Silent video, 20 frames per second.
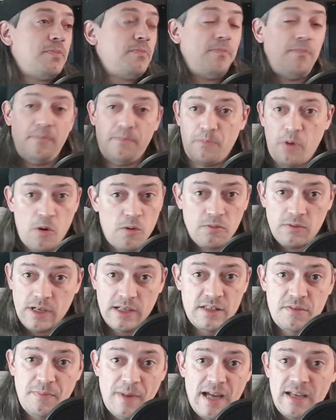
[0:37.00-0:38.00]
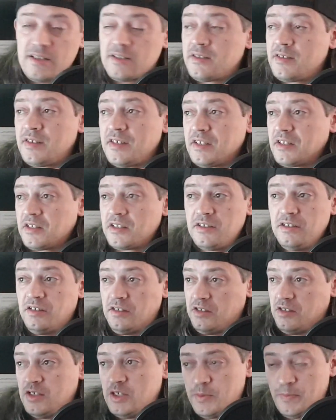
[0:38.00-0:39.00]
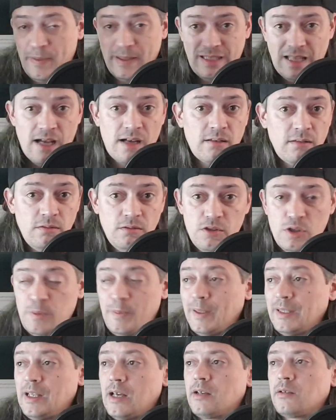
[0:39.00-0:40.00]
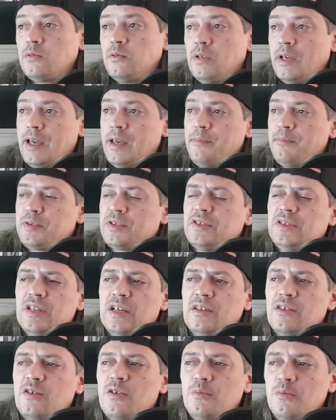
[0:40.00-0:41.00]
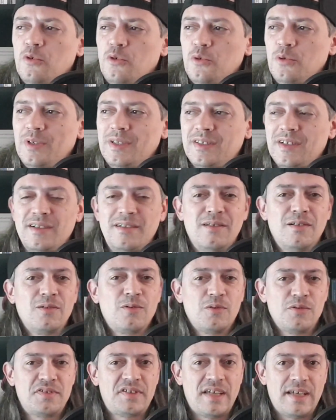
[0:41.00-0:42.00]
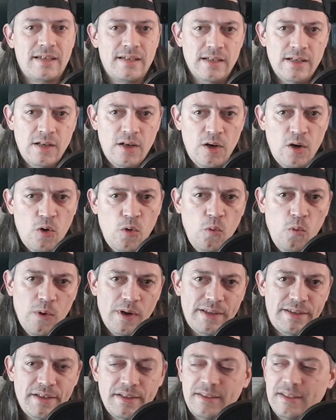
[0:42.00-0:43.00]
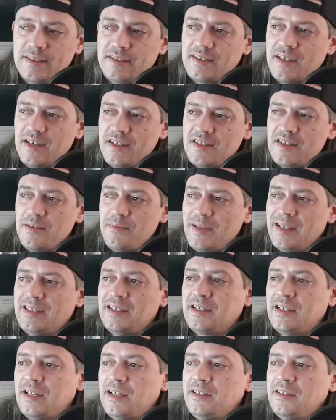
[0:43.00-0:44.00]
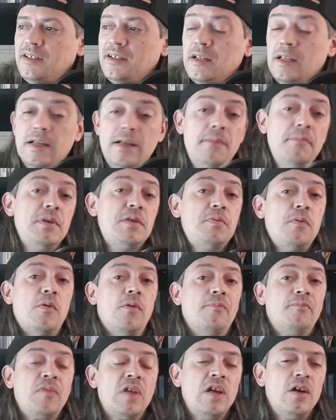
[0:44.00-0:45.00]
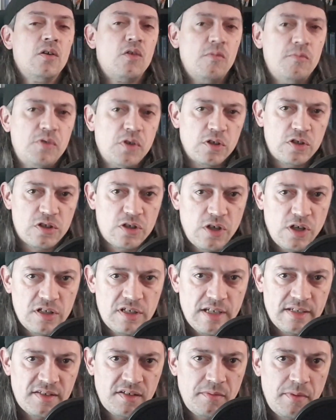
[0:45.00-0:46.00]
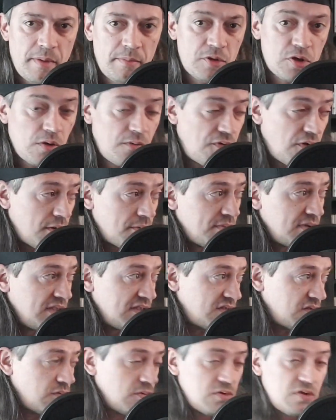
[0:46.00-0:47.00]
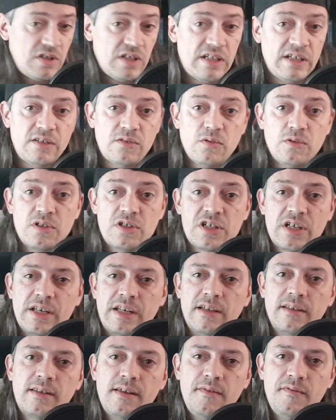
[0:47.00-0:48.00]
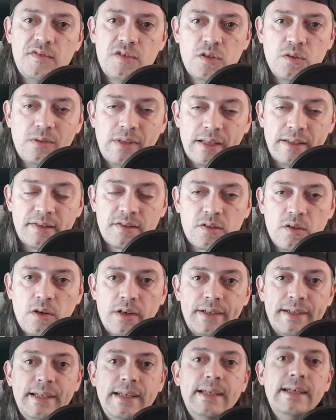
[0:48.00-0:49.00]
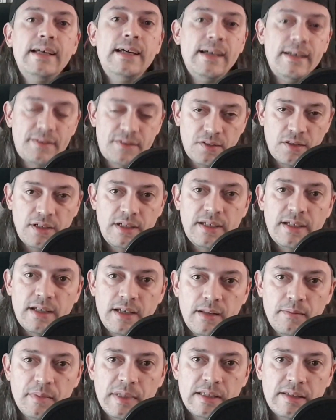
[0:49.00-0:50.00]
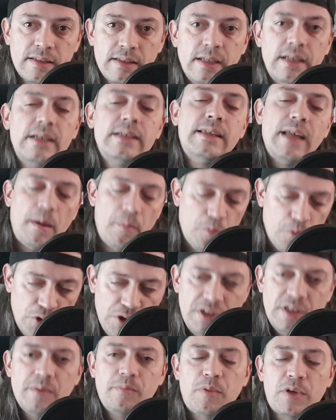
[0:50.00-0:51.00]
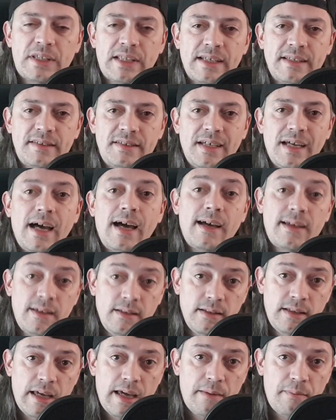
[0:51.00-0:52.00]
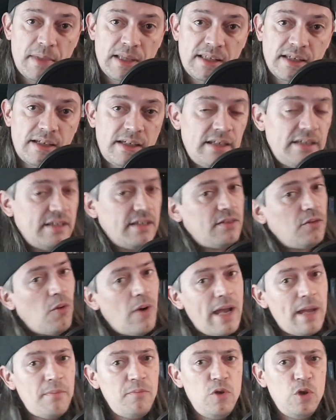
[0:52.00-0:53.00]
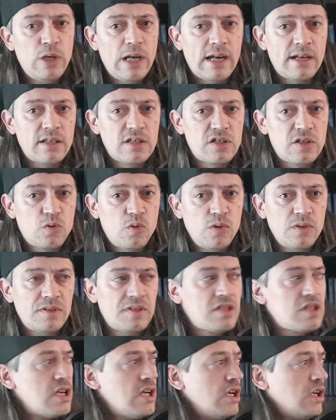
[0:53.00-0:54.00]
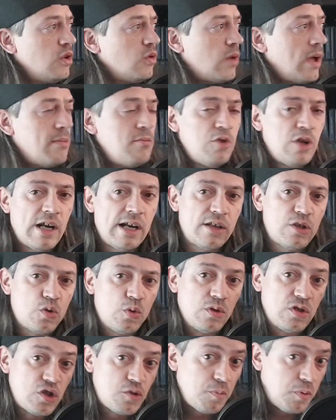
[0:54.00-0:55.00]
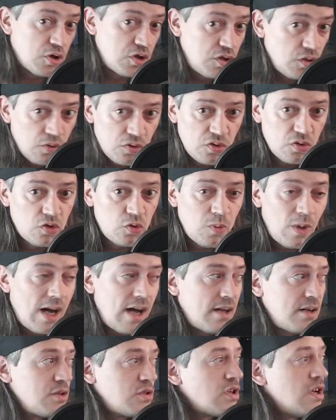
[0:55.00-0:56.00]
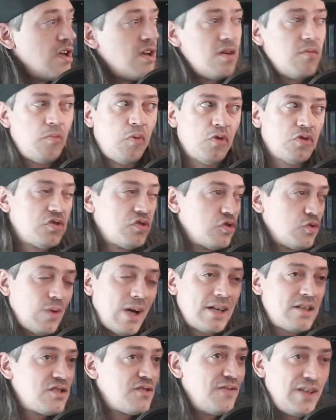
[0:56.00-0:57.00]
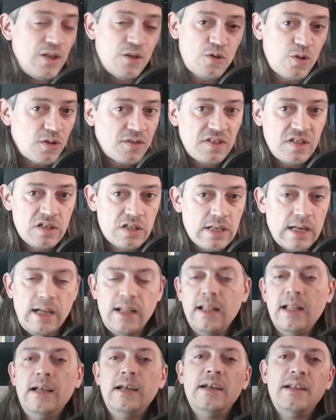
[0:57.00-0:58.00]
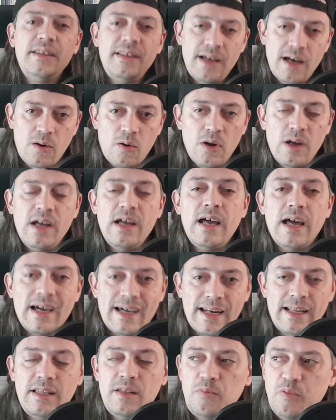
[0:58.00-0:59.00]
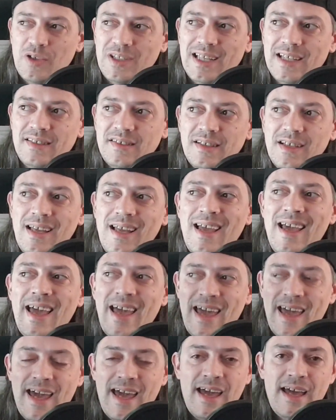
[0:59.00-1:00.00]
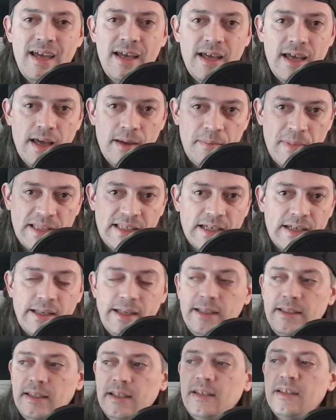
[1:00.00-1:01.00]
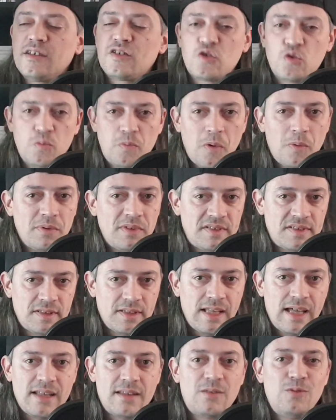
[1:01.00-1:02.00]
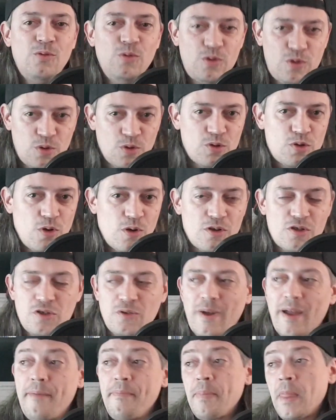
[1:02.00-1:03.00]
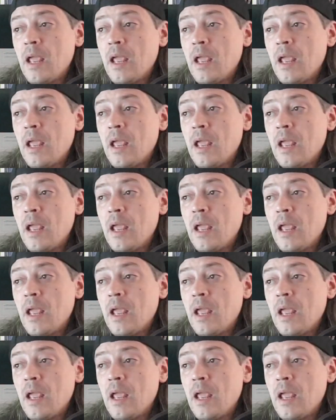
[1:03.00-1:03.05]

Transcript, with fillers: Bom, antes de mais, dizer que espetáculo, espetáculo, é impressionante como o Returnal consegue um 86 na Metacritic. Mas bom, como todos nós já sabemos, conforme disse um dos diretores criativos do Days Gone, a Sony realmente dá muita importância àquilo que é a Metacritic. Não é melhorar as coisas, não é melhorar as coisas para os seus usuários, para os usuários de videojogos em geral. Não. A grande importância é a Metacritic e a sua publicidade dos seus jogos, não é?